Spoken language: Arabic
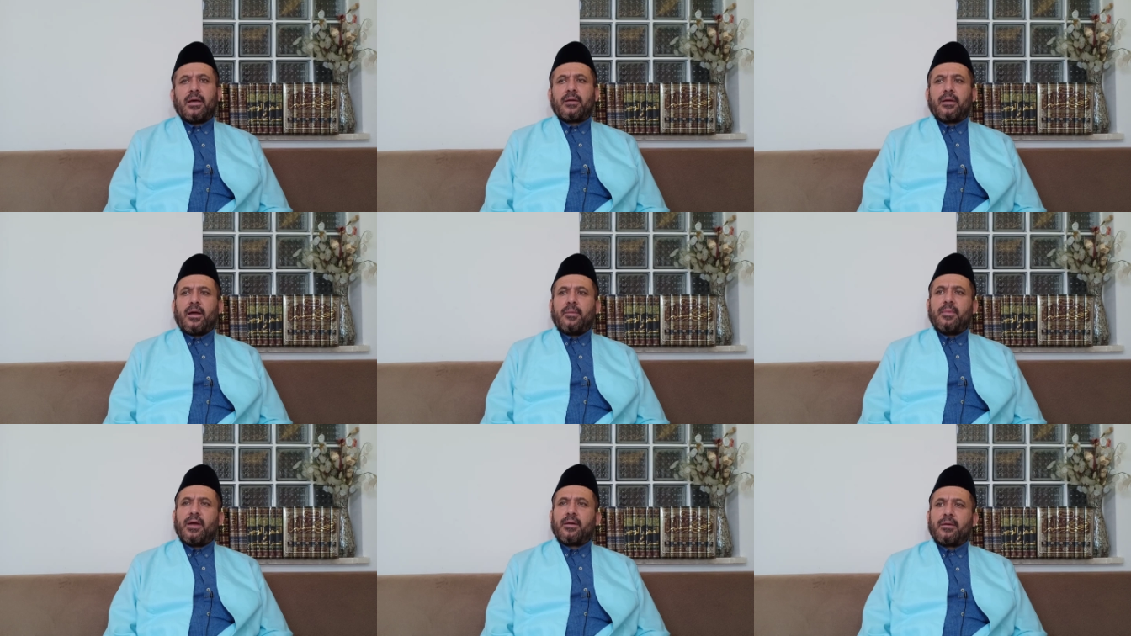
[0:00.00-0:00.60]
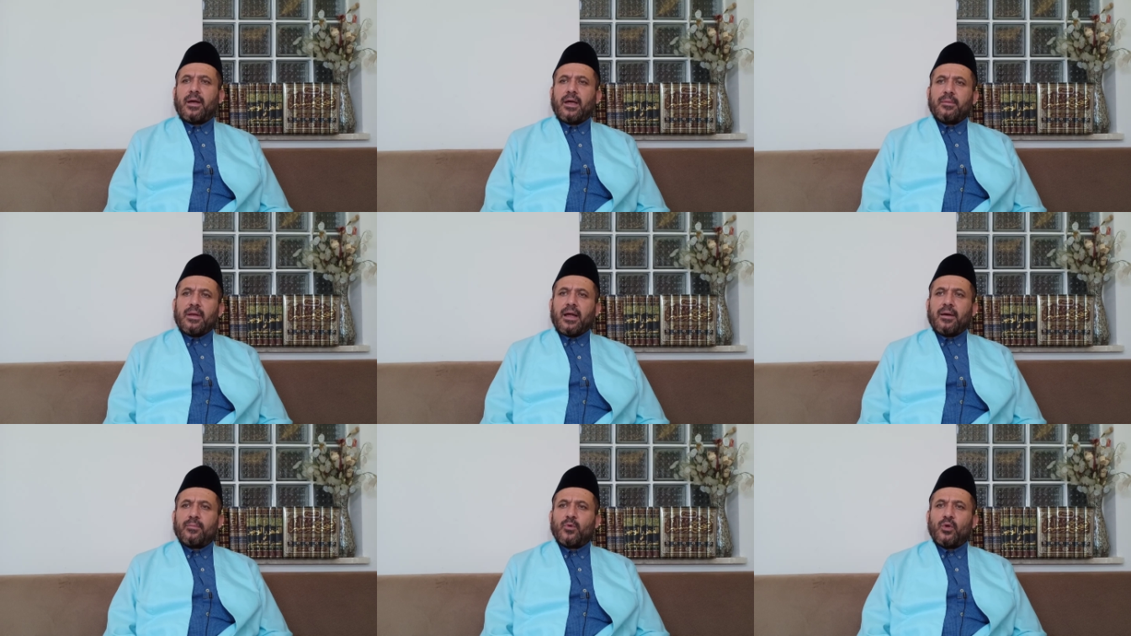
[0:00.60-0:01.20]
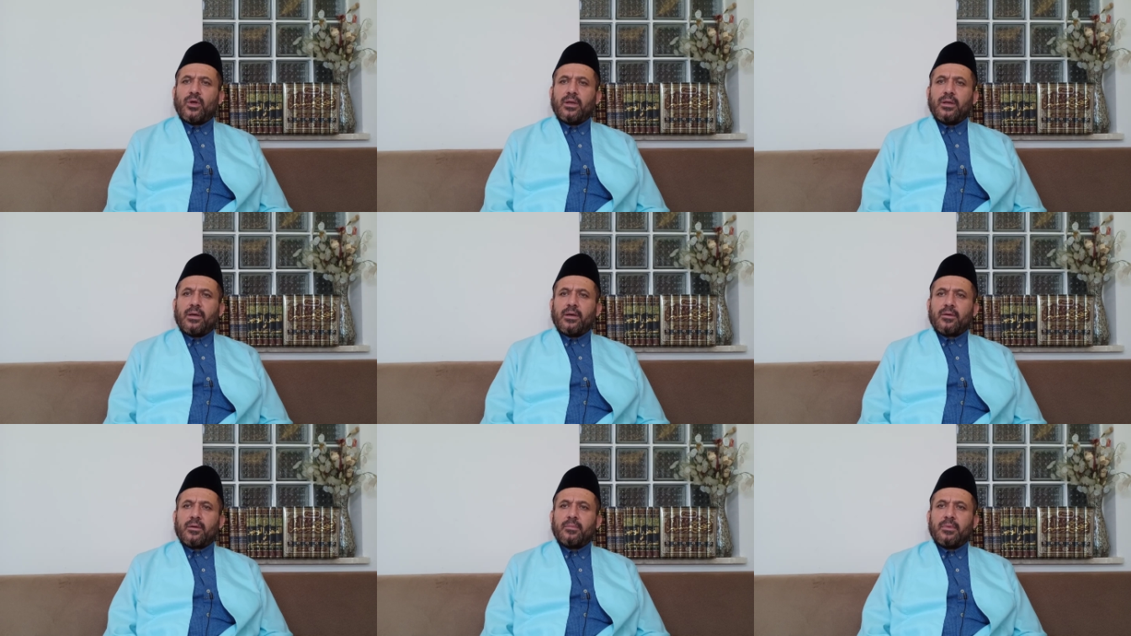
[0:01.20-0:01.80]
الرحمن الرحيم الحمد
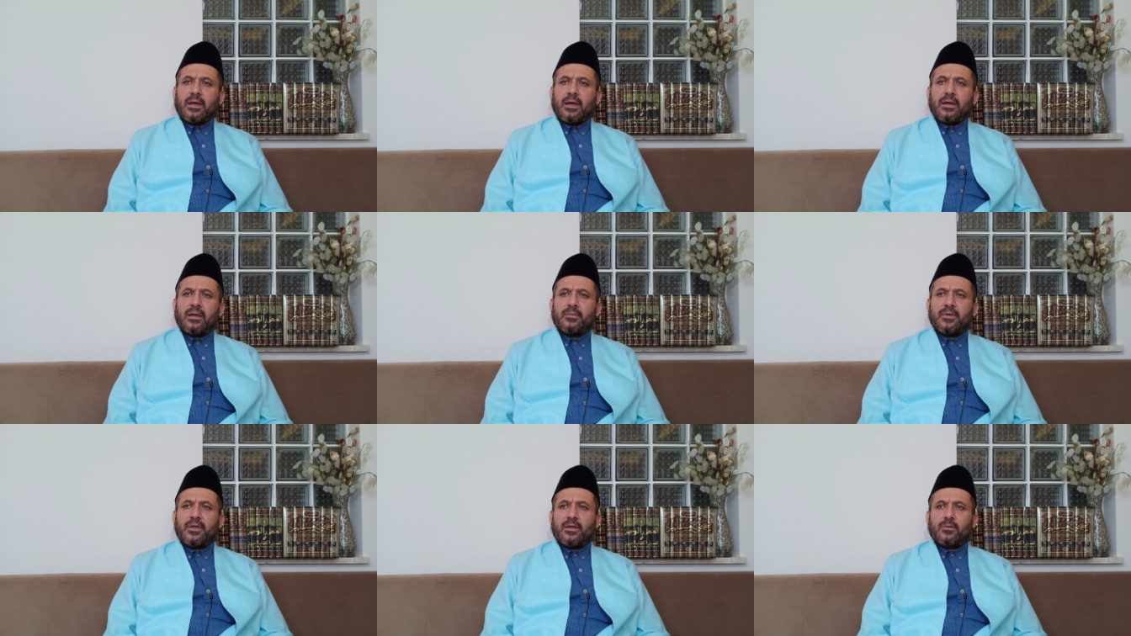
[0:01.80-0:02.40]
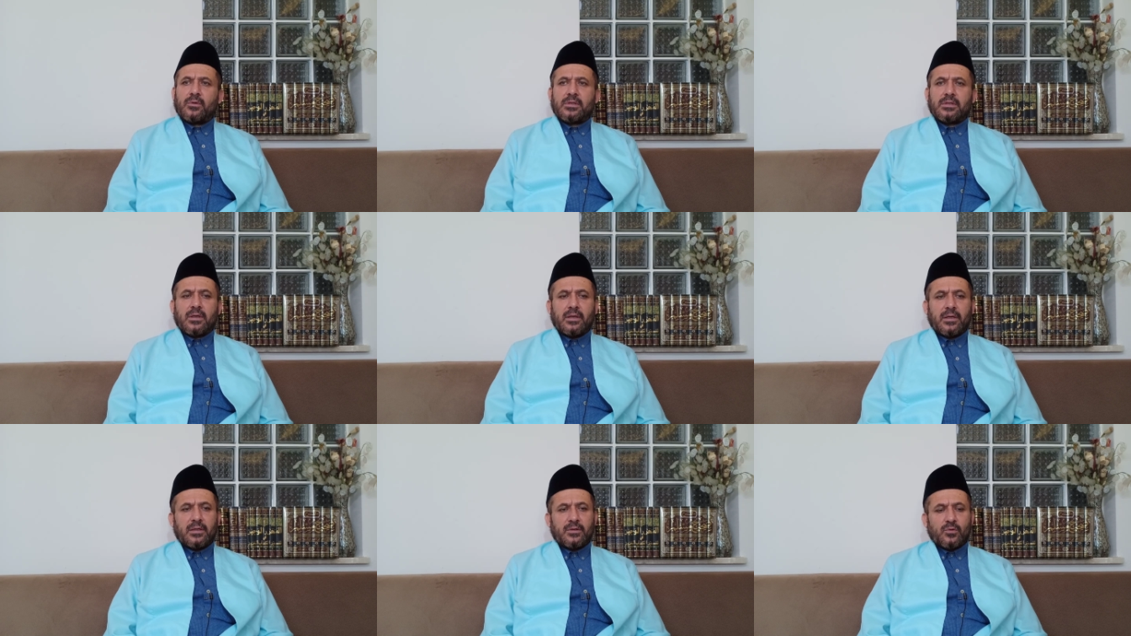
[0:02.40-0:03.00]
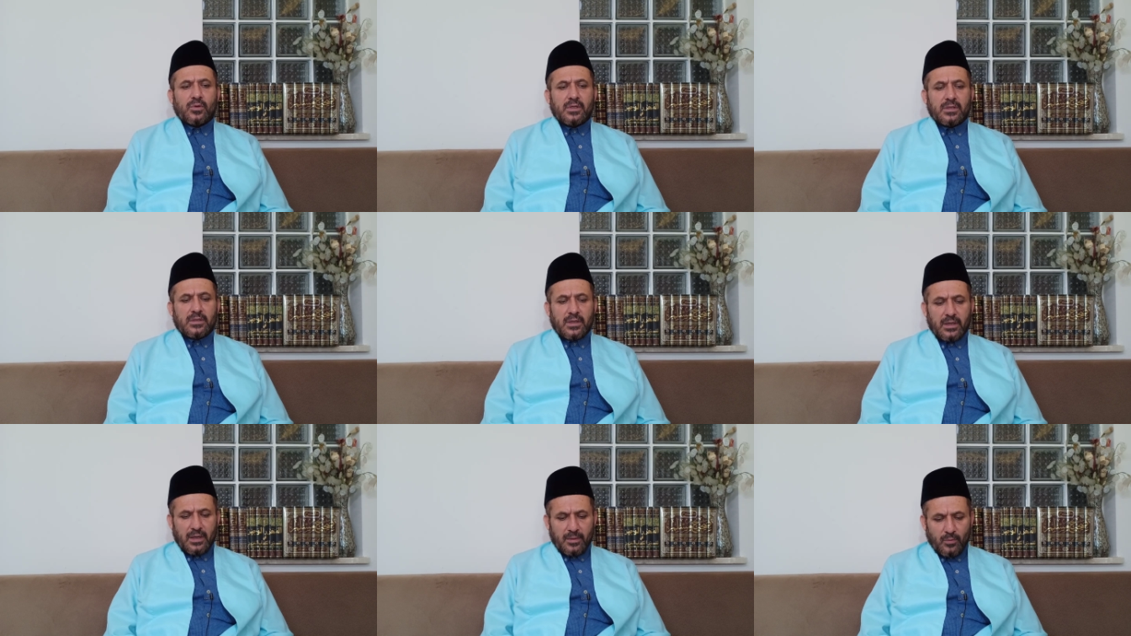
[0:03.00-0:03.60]
لله رب العالمين والصلاة
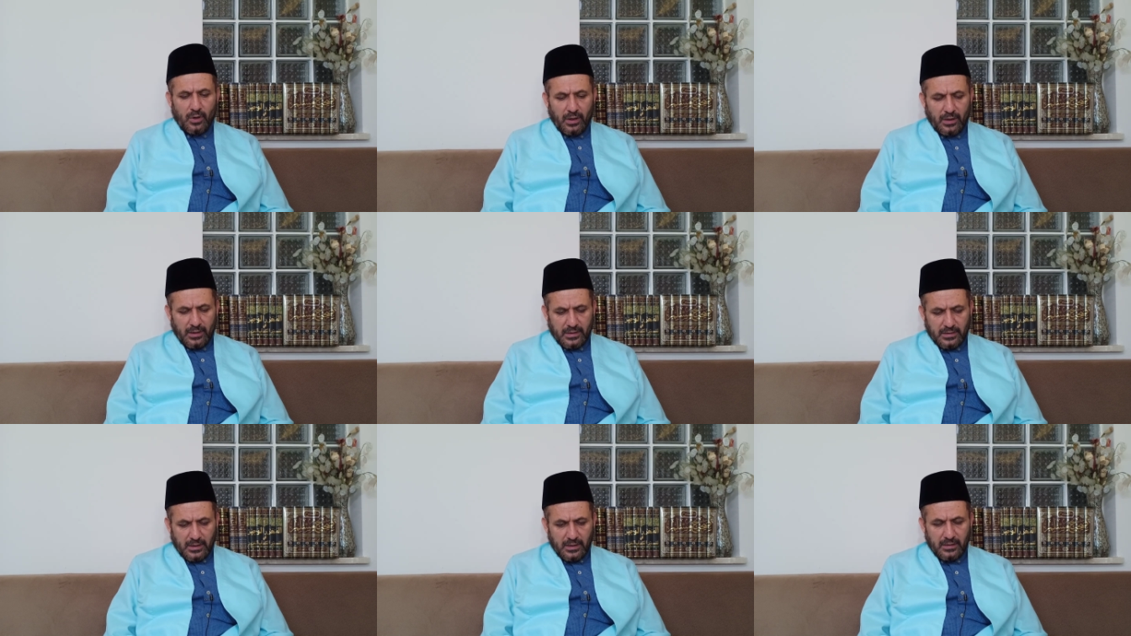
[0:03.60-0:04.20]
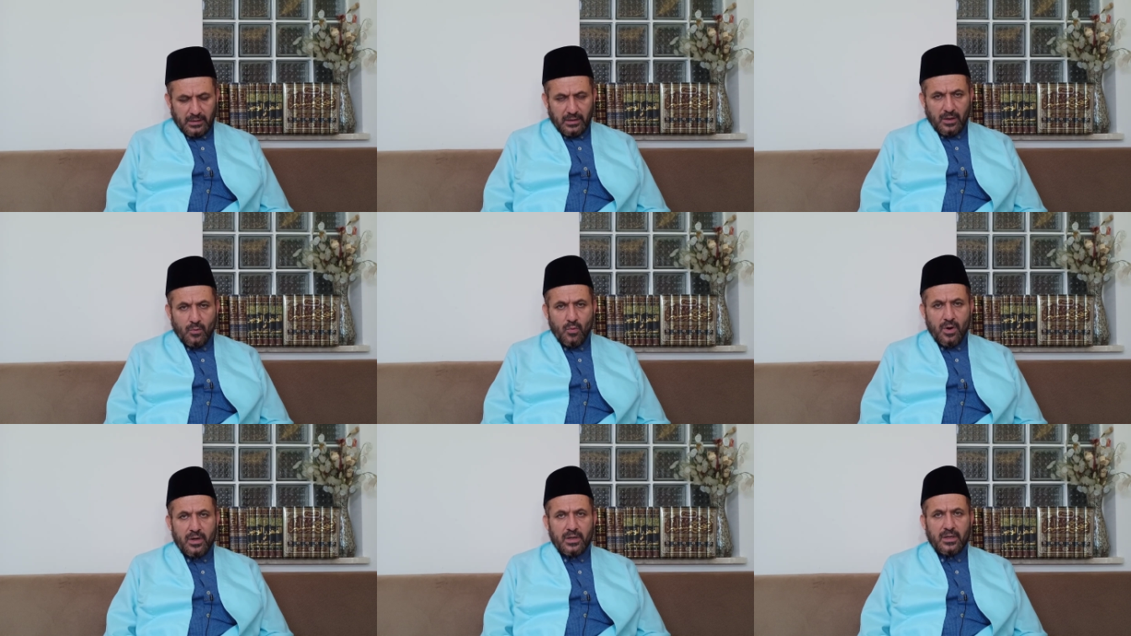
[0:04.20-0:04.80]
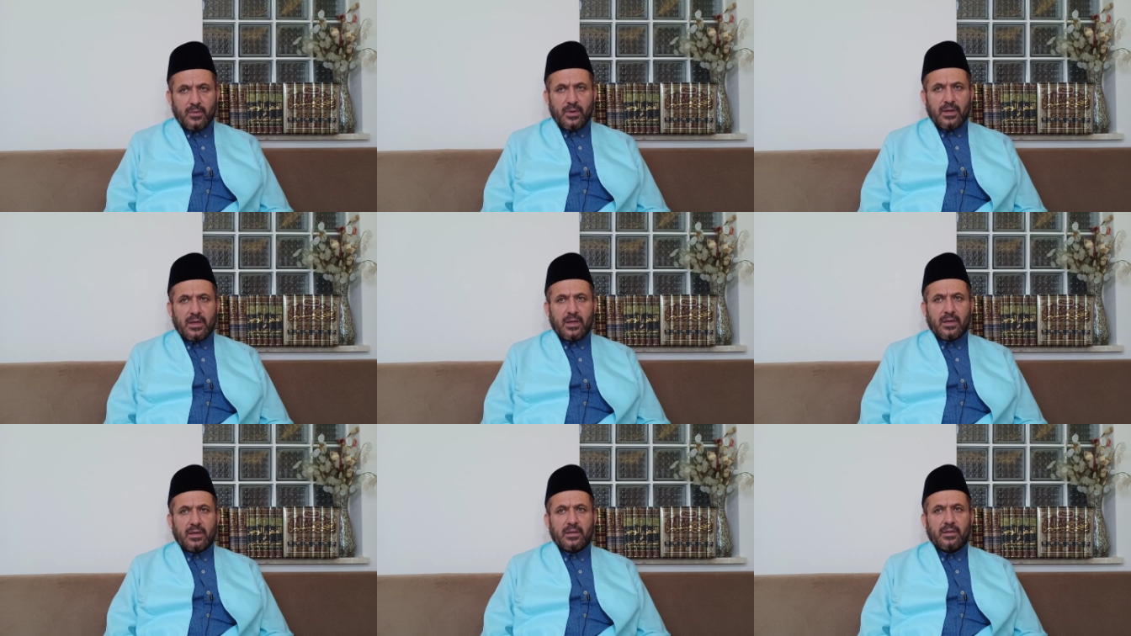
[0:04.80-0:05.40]
والسلام على سيد الأولين
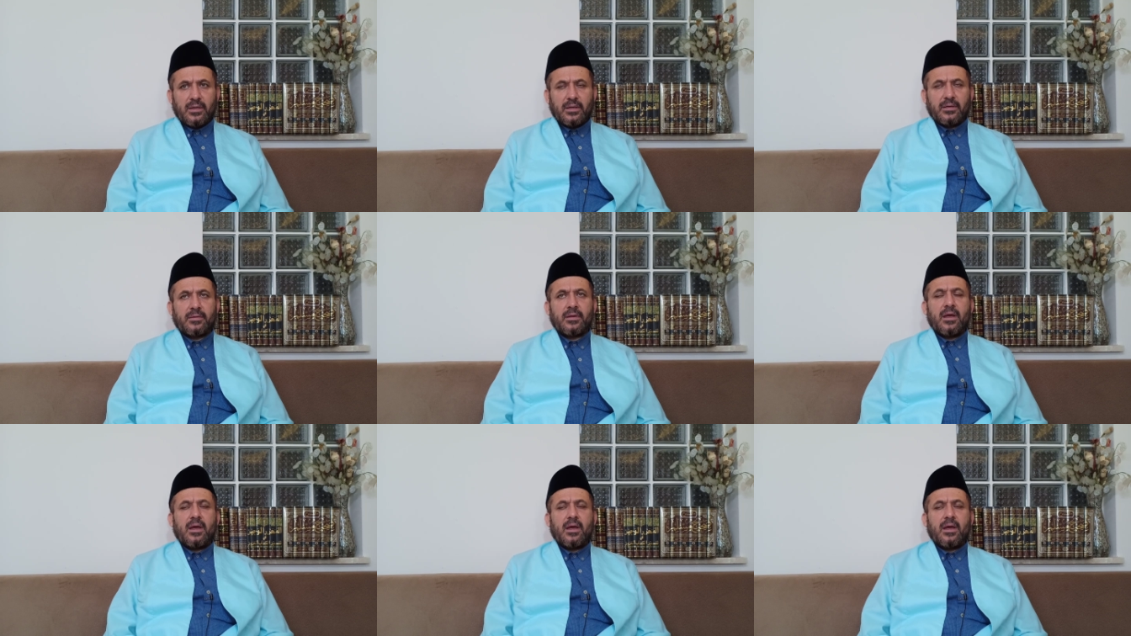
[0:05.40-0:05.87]
والآخرين